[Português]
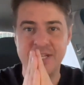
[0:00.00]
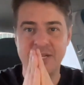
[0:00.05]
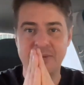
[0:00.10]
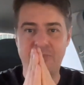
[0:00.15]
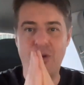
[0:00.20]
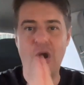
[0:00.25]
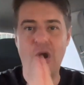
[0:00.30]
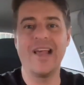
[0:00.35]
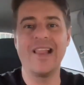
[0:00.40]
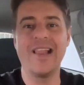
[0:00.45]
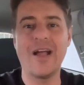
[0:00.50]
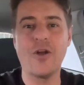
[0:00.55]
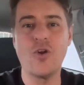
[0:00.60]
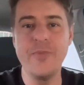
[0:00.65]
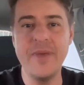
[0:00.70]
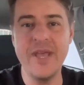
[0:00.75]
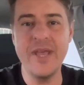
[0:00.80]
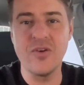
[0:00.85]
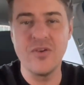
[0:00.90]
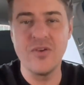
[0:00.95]
Bora lá
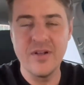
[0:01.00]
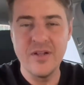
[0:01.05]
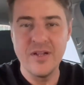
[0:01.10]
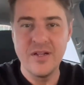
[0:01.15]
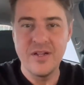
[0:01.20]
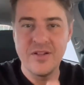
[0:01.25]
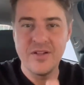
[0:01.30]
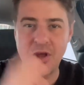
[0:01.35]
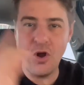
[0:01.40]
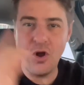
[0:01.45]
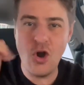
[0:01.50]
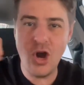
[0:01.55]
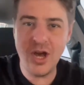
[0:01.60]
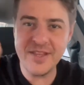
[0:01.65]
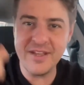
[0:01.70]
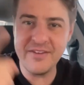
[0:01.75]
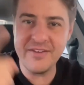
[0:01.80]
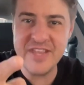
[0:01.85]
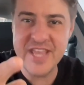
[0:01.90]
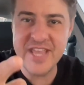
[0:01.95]
comigo? Então
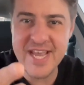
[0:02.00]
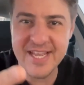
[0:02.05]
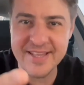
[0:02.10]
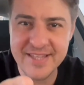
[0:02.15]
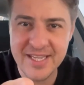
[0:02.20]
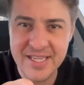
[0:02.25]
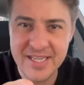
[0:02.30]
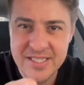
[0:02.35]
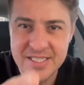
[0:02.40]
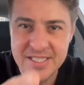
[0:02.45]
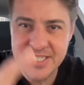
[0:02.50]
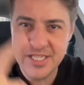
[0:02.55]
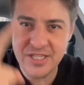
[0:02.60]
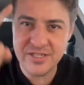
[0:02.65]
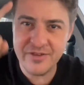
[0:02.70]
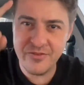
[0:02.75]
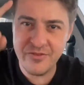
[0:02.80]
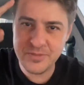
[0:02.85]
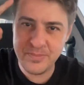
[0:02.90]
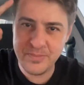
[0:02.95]
roda a vinheta e eu
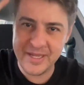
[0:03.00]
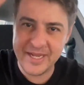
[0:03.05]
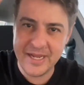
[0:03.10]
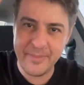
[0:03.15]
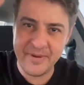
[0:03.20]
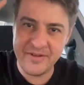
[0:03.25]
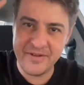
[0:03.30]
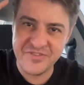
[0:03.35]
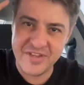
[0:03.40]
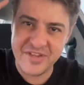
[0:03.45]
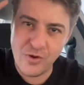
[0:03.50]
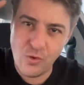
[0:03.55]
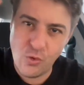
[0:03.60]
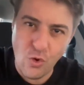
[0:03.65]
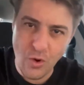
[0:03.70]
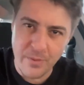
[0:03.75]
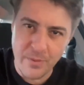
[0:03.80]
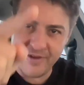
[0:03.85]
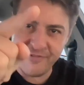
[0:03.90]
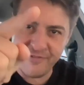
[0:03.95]
já vou explicar para você
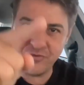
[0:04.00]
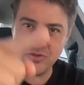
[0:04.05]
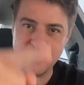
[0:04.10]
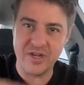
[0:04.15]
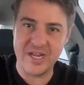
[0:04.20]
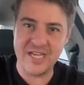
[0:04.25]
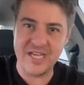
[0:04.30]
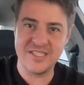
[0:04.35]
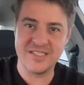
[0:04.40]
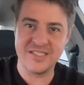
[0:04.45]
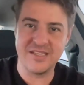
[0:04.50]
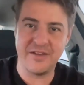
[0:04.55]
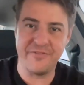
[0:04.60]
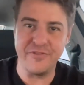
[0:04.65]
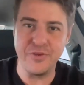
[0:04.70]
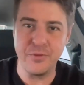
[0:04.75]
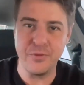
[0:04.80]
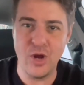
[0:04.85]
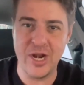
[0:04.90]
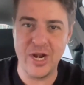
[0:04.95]
como vai funcionar esse
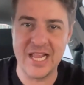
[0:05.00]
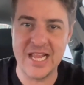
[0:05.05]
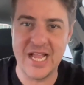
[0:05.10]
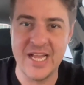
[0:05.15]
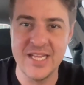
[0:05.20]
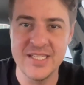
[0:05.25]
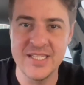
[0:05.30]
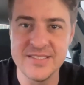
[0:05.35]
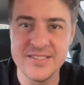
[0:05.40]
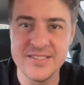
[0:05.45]
desafio. Bora lá.